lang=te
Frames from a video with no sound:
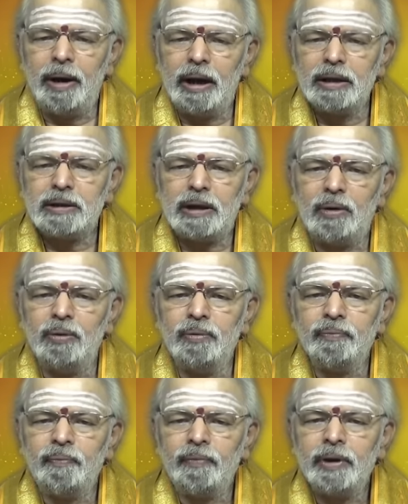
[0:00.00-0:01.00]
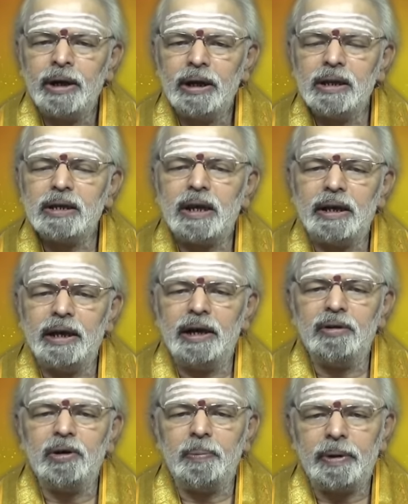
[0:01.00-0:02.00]
మానేస్తారు ఇది సరి
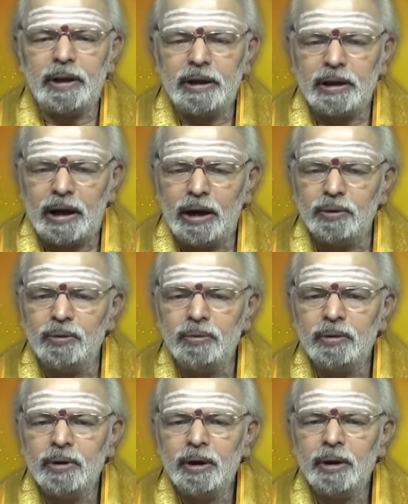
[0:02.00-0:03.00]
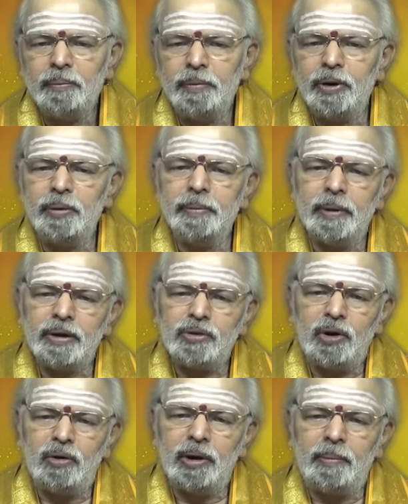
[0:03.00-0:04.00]
పద్ధతి కాదు మీరు మీ
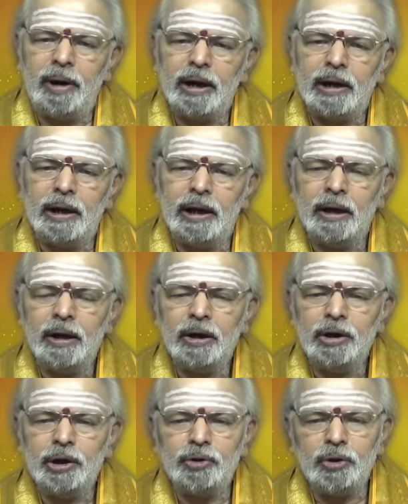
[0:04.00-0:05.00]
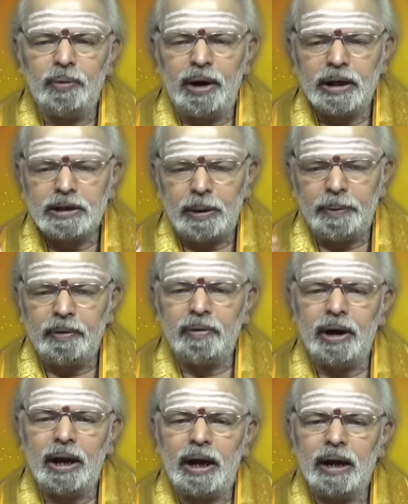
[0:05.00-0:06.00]
మనసులో ఉన్న మాటని ఎదుటి వాళ్ళకి చెప్పడం
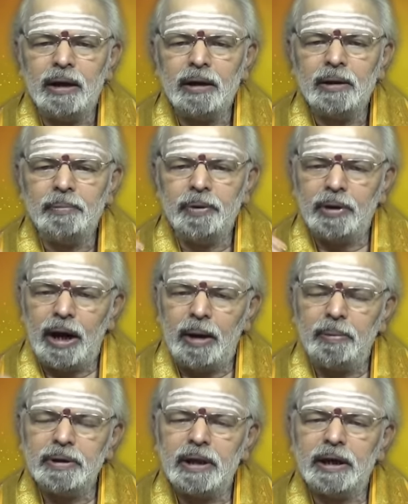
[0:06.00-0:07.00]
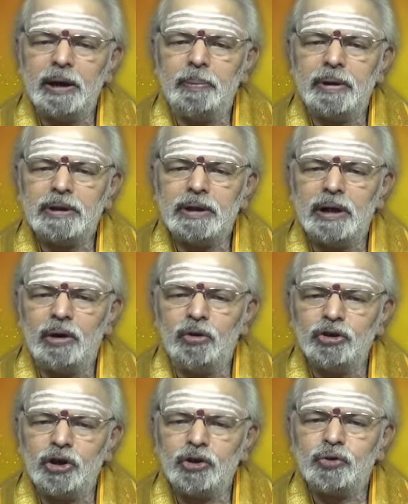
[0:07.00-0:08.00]
వల్ల మీకు లాభం జరిగే పరిస్థితిగా
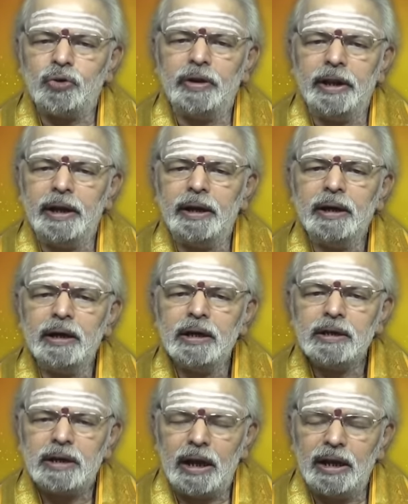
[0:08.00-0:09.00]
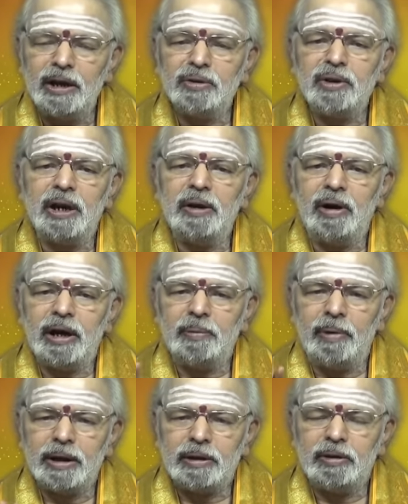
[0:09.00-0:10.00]
గోచరిస్తుంది సన్నిహితులైన వాళ్ళకి
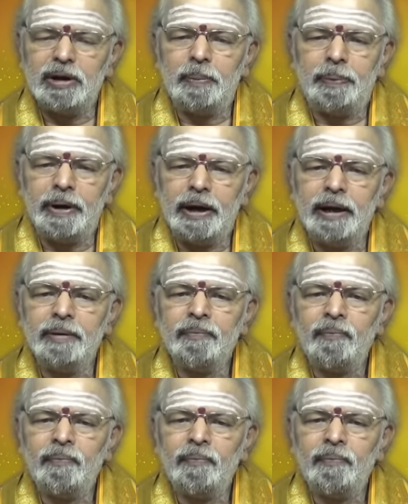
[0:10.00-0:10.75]
మాత్రమే చెప్పండి